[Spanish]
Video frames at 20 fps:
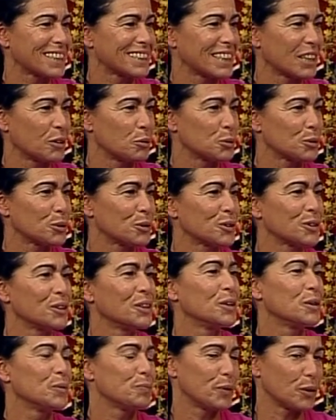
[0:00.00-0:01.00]
exhaustos,
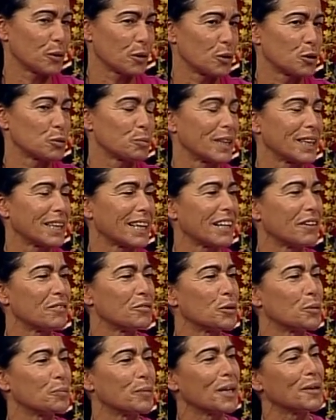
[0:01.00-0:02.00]
pero que nos mantenga en
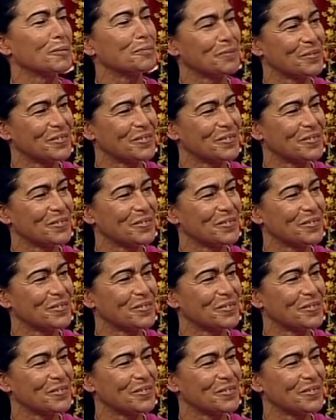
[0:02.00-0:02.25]
forma